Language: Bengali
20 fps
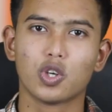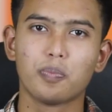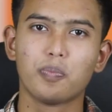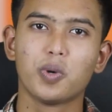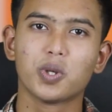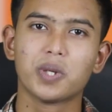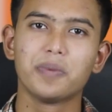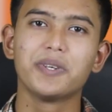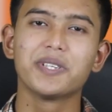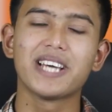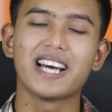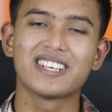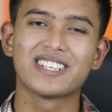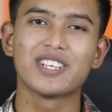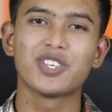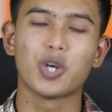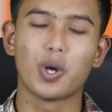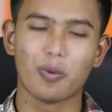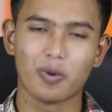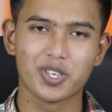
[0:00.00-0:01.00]
তো প্রথমত আসি
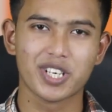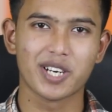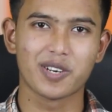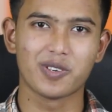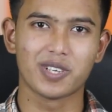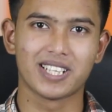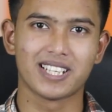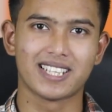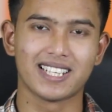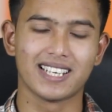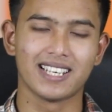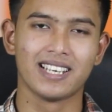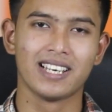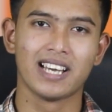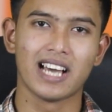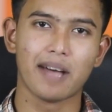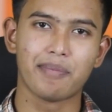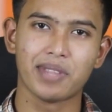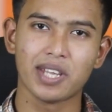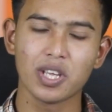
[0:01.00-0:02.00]
সমস্যার কথাতে
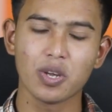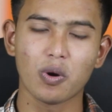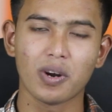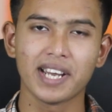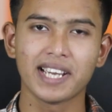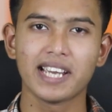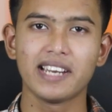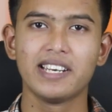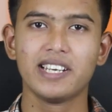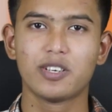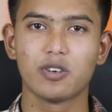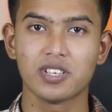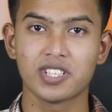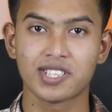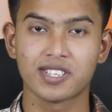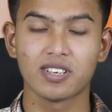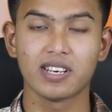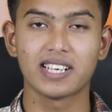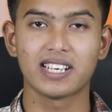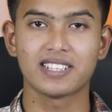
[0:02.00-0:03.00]
আপনাদের অনেকে রিকোয়েস্ট
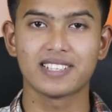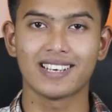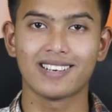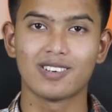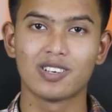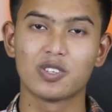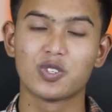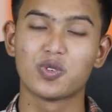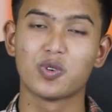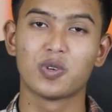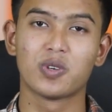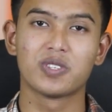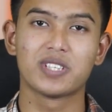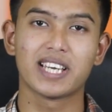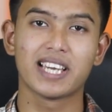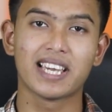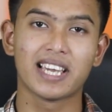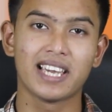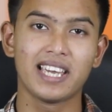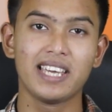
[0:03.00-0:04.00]
ছিল এটা জানানোর জন্য যে
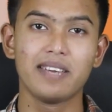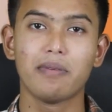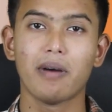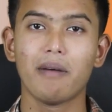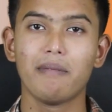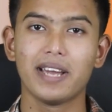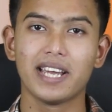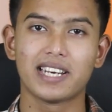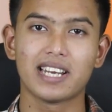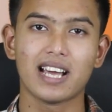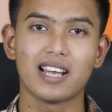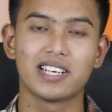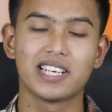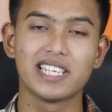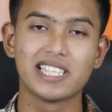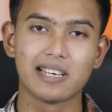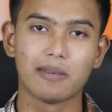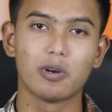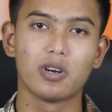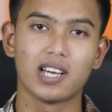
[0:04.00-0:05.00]
কিভাবে এটা
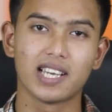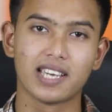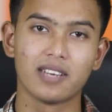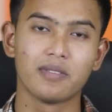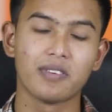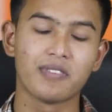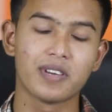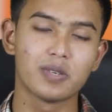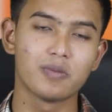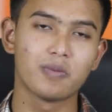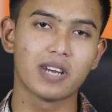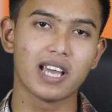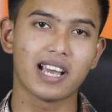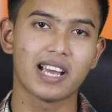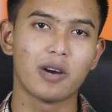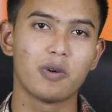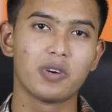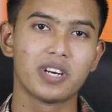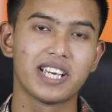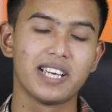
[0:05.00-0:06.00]
ডিজেবল হয় কিন্তু ফেসবুক
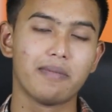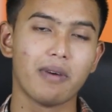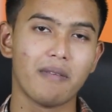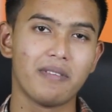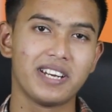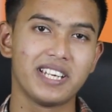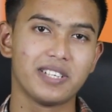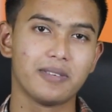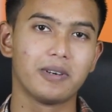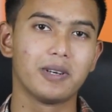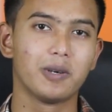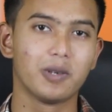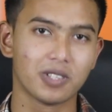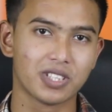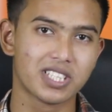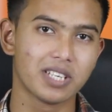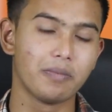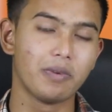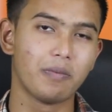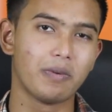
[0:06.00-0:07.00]
অ্যাকাউন্ট কিভাবে ডিজেবল
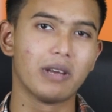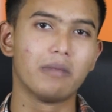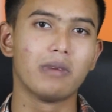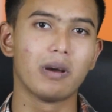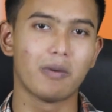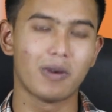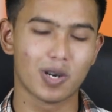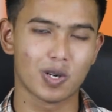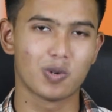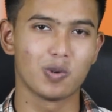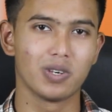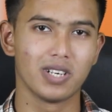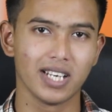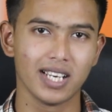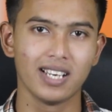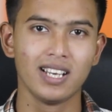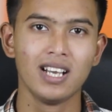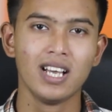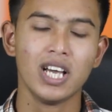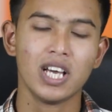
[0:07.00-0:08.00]
হচ্ছে ভিপিএন ব্যবহার করলে
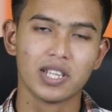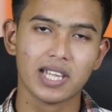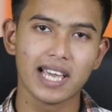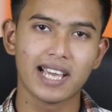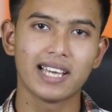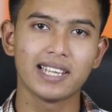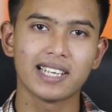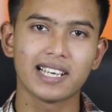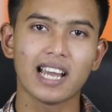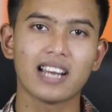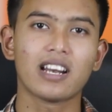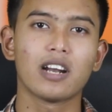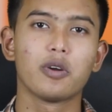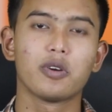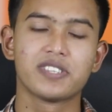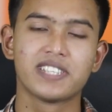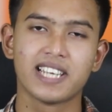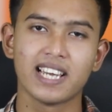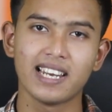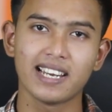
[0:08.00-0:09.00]
তো এখান থেকে একটা
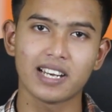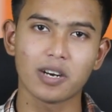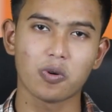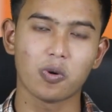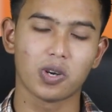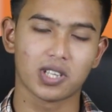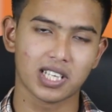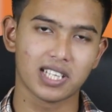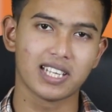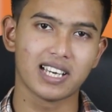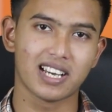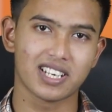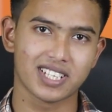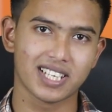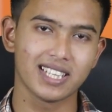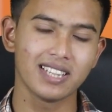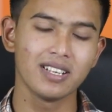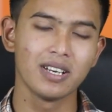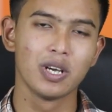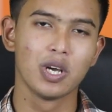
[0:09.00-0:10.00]
লজিক্যাল একটা কথাতে
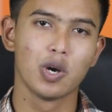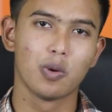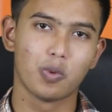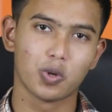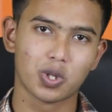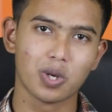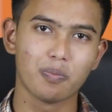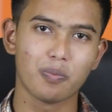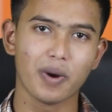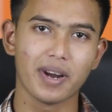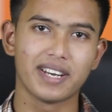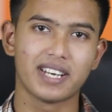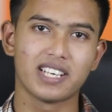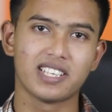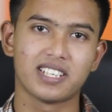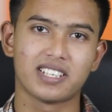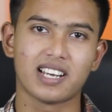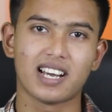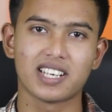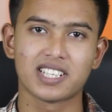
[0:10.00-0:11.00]
আসেন প্রথম পয়েন্টে
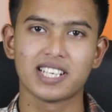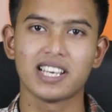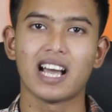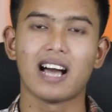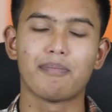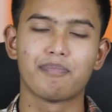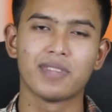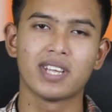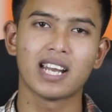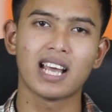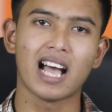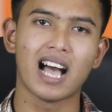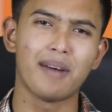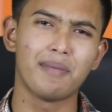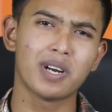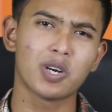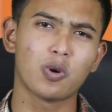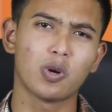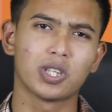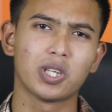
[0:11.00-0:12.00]
যেটা আসি আপনারা
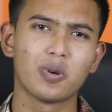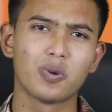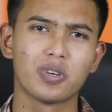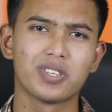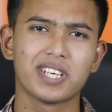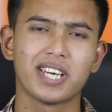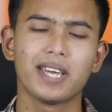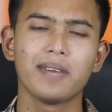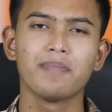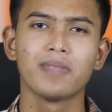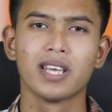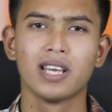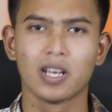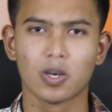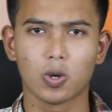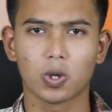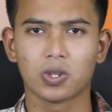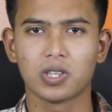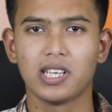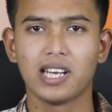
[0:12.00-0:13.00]
আমার কথা অনুযায়ী
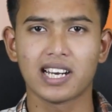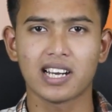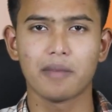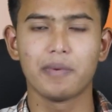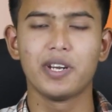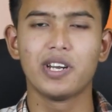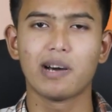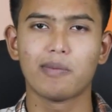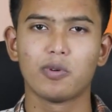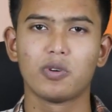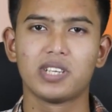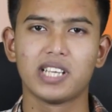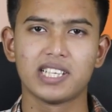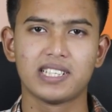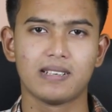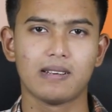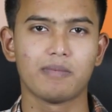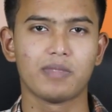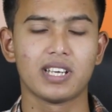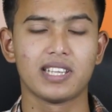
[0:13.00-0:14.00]
গতদিন একটা ভিডিও আপলোড
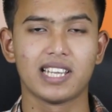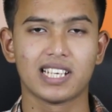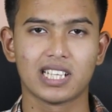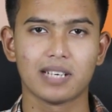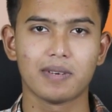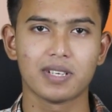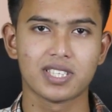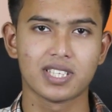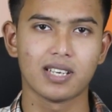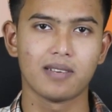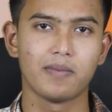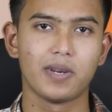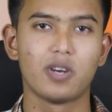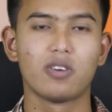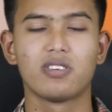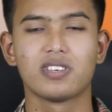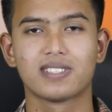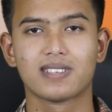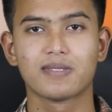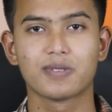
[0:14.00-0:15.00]
দিয়েছিলাম আপনারা দেখতে পাচ্ছেন ভিডিও
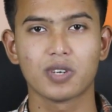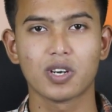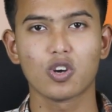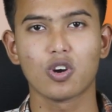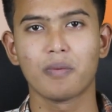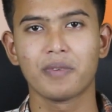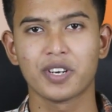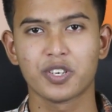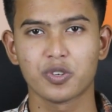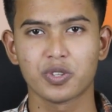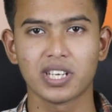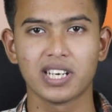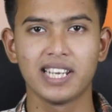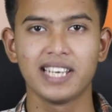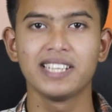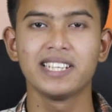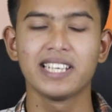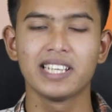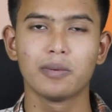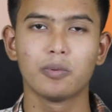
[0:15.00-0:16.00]
ডিসক্রিপশনে কমেন্টের শুরুতে
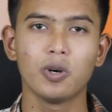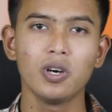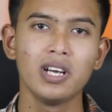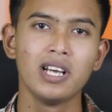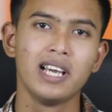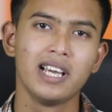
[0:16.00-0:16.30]
লিঙ্ক দিয়ে দেবো